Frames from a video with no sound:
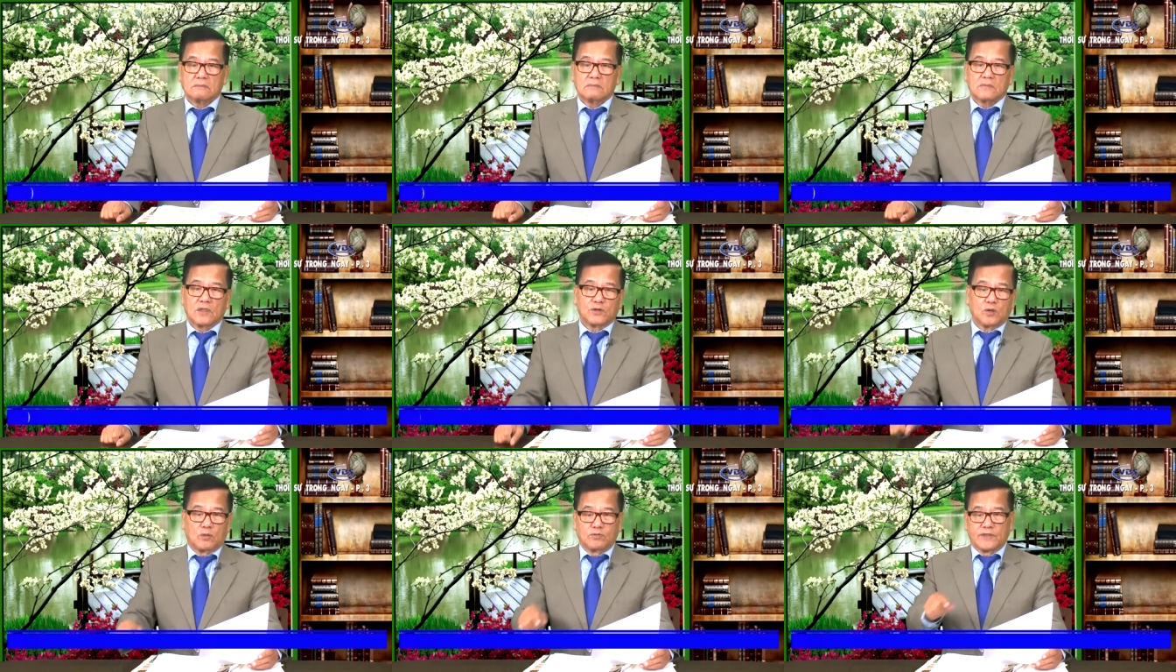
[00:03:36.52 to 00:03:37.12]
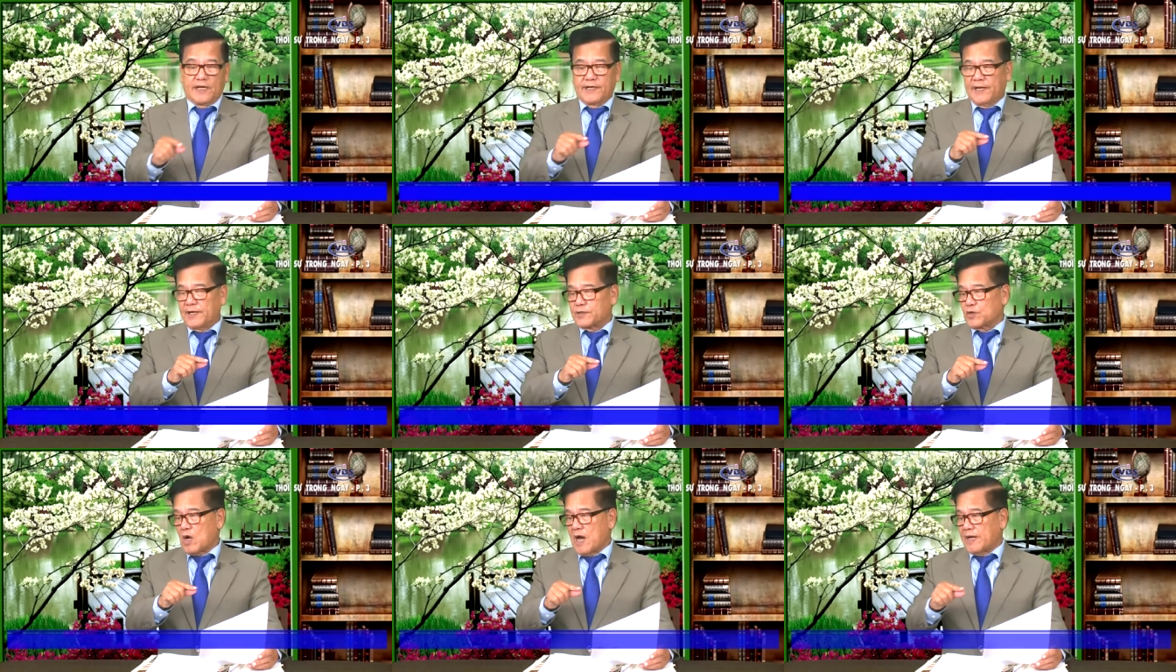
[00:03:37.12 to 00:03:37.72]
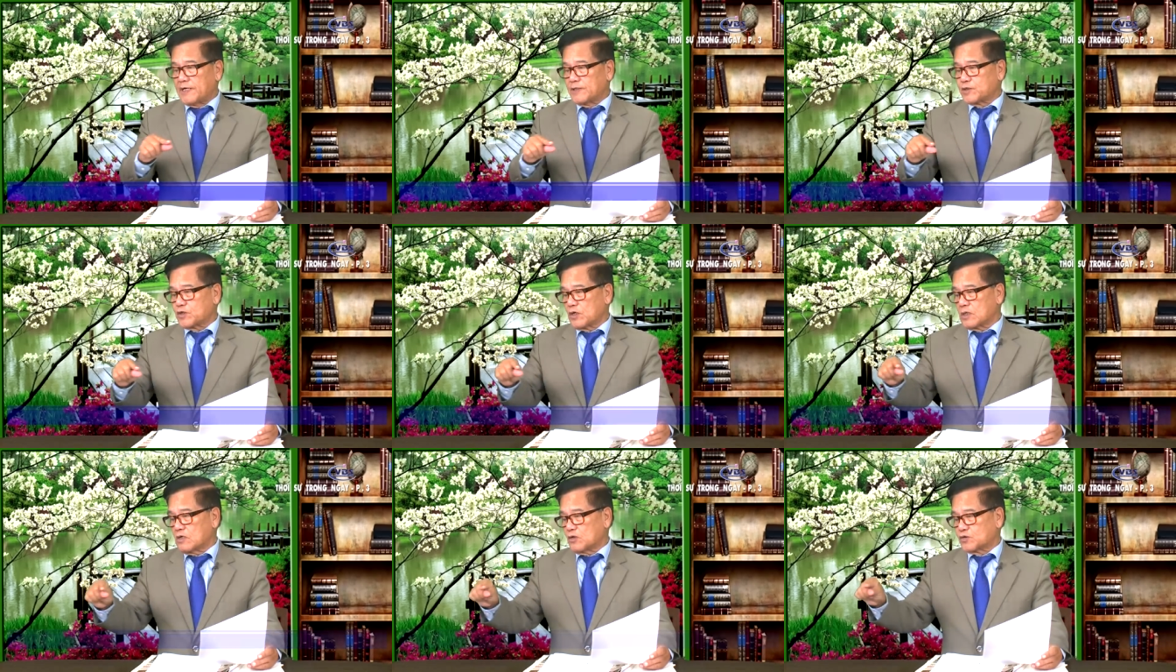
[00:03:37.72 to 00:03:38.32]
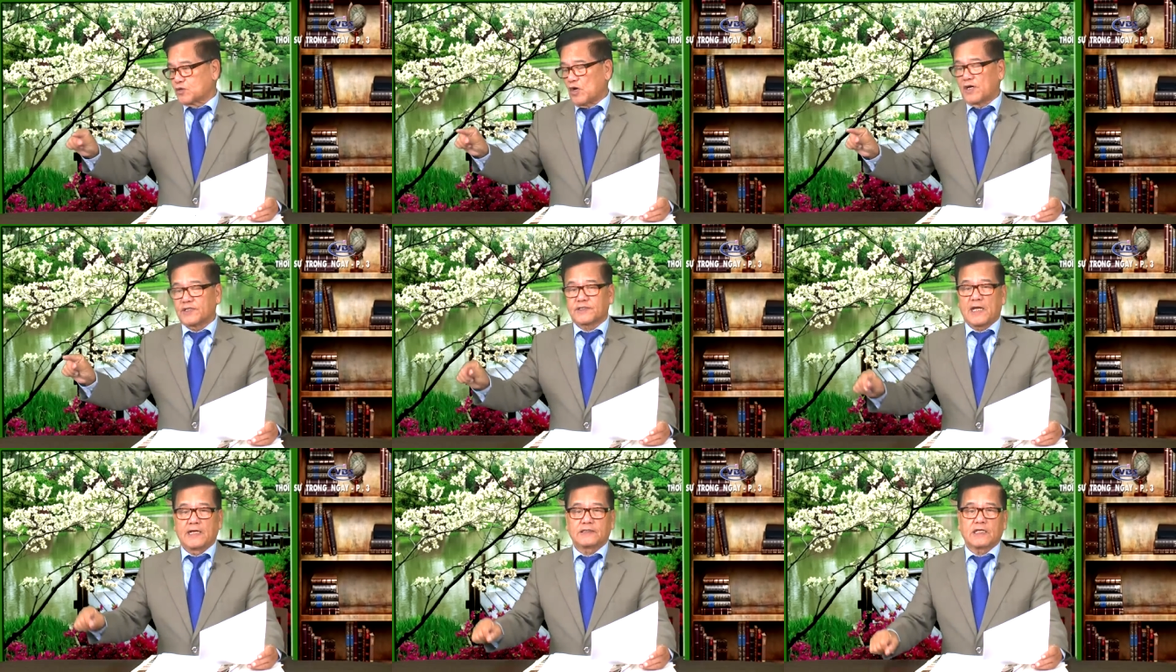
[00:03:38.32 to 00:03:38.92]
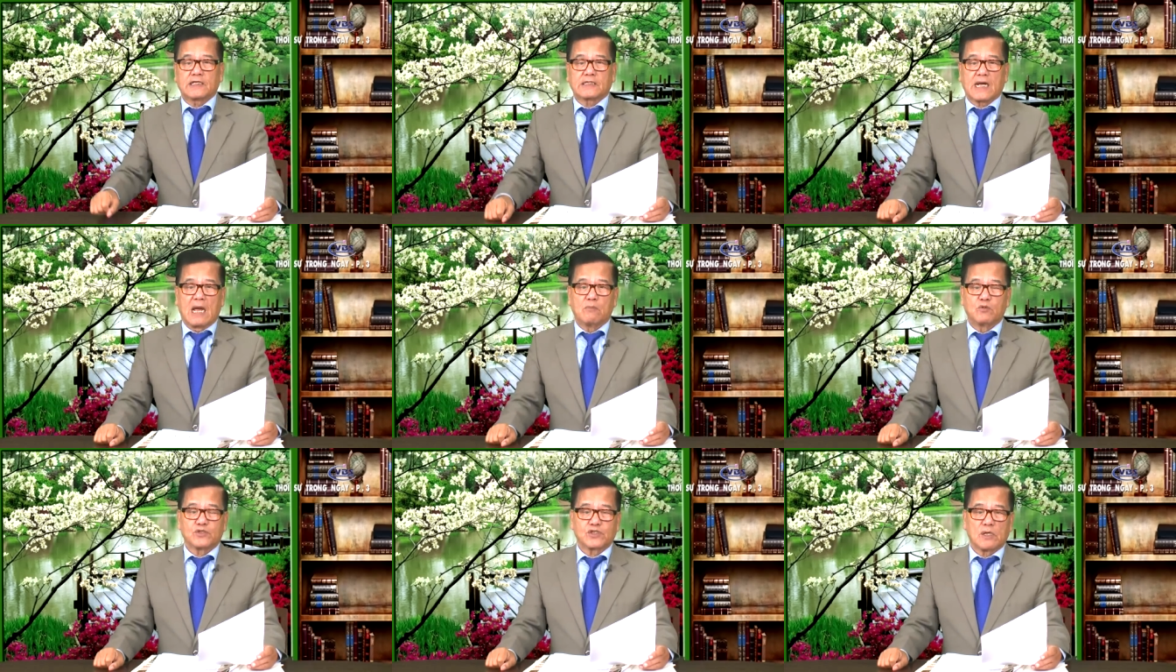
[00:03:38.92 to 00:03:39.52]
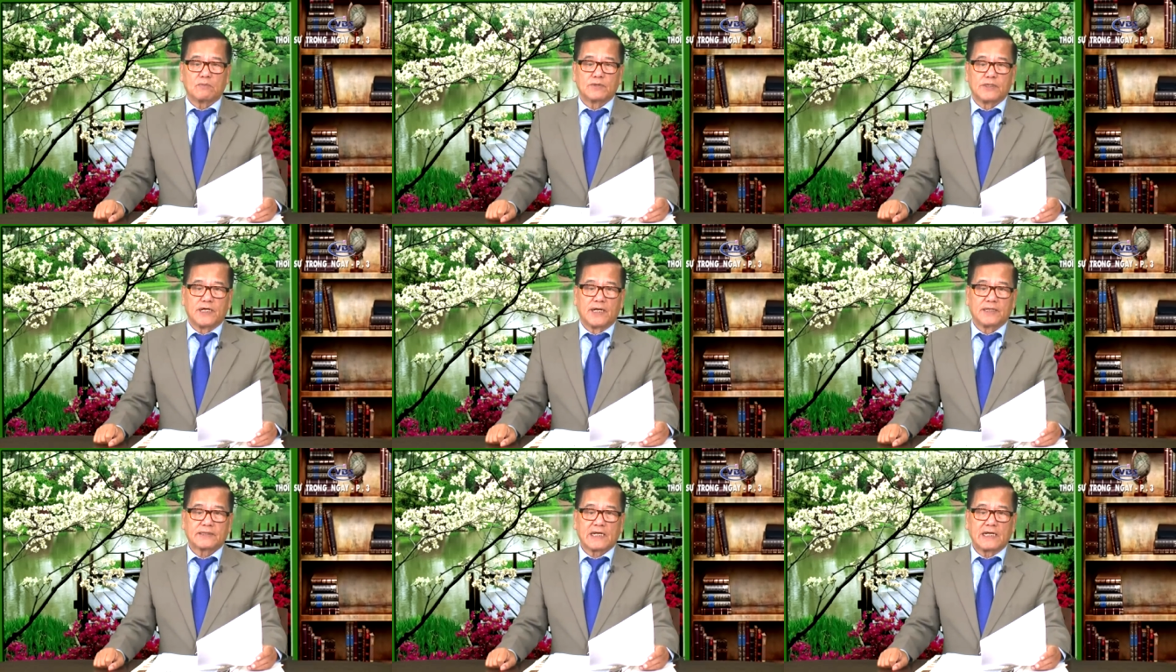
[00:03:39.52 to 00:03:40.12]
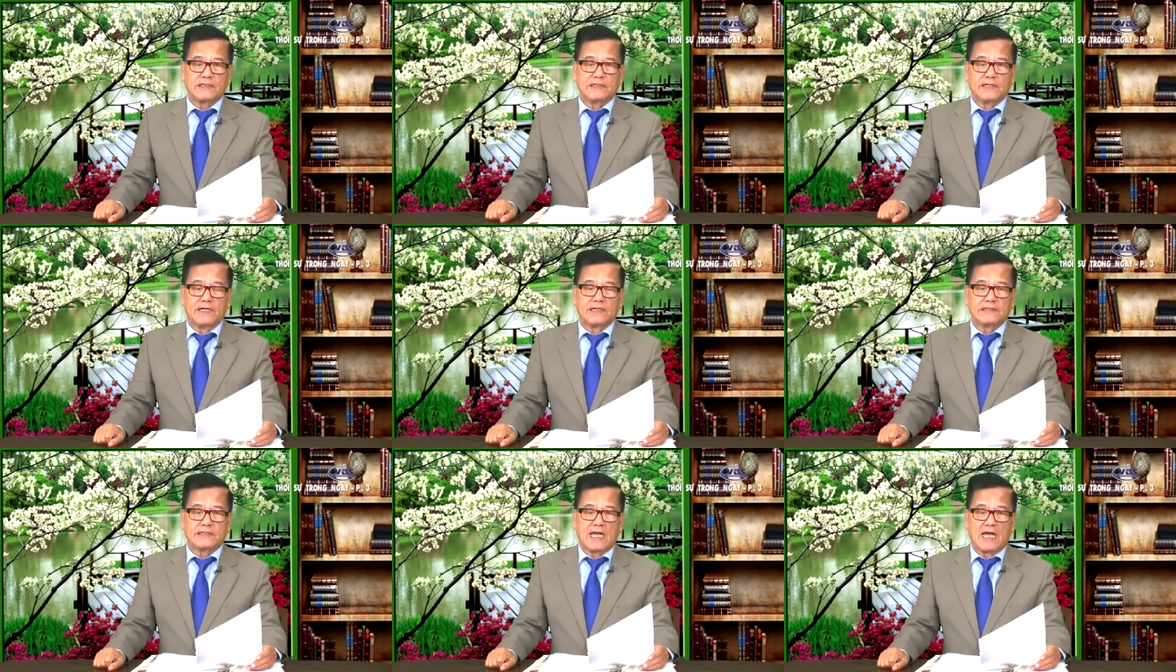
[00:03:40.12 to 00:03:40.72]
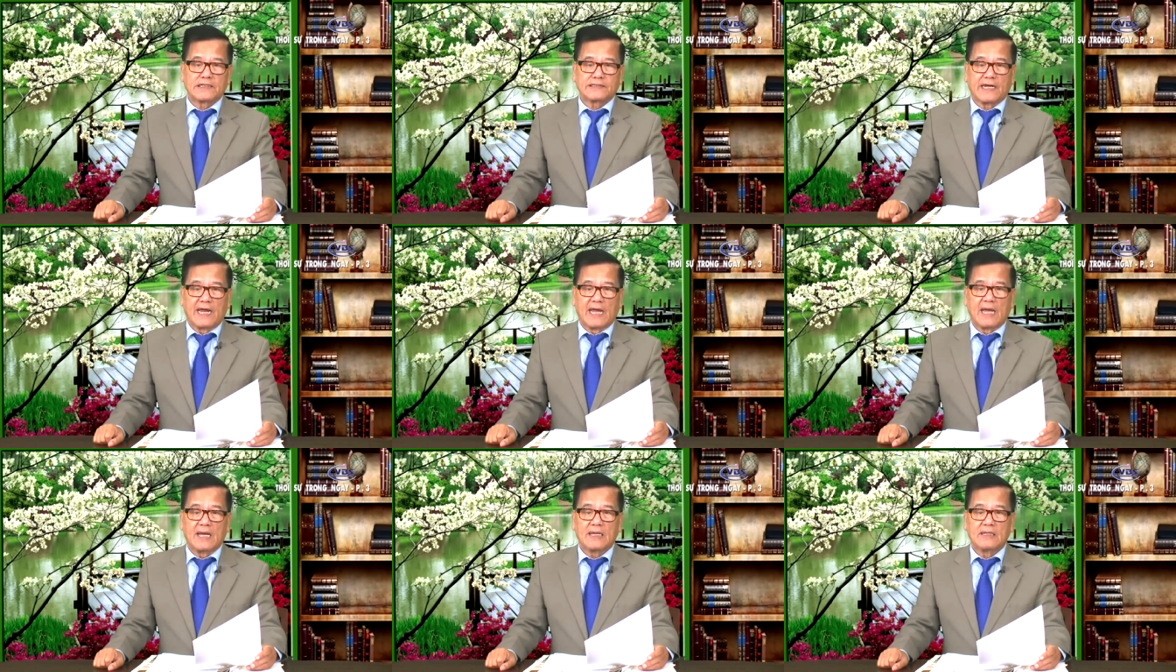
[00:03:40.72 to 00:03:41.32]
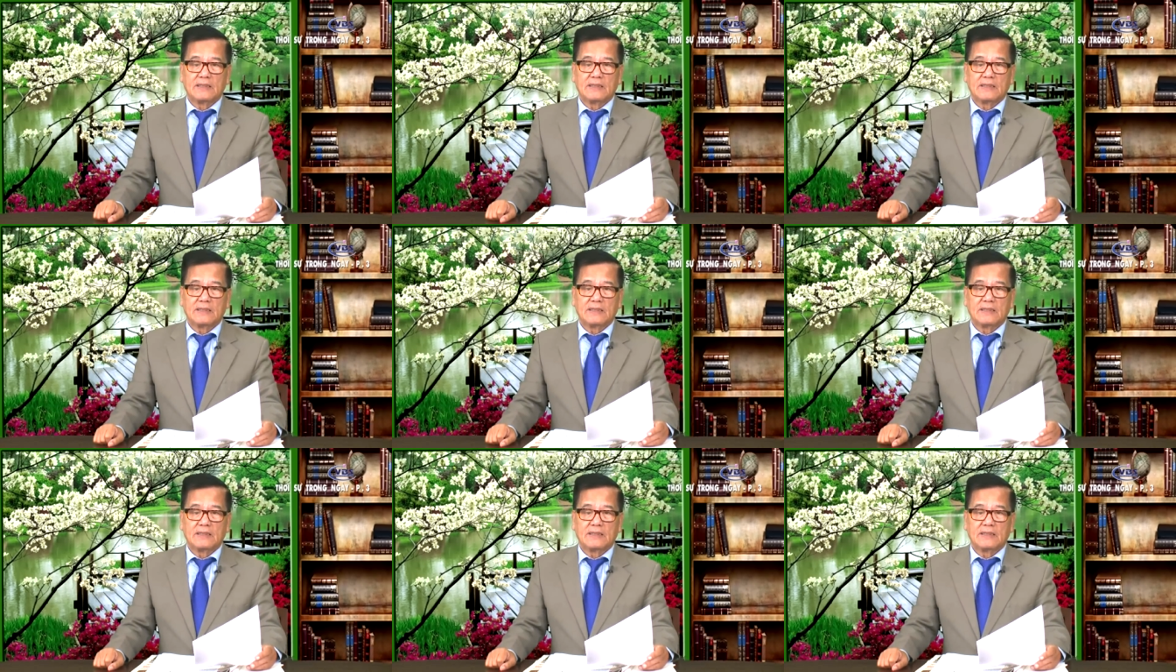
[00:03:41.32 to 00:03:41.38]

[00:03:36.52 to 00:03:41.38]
Nó dùng dây điện thoại, nó có trói tay tất cả một trăm người, thanh niên già trẻ,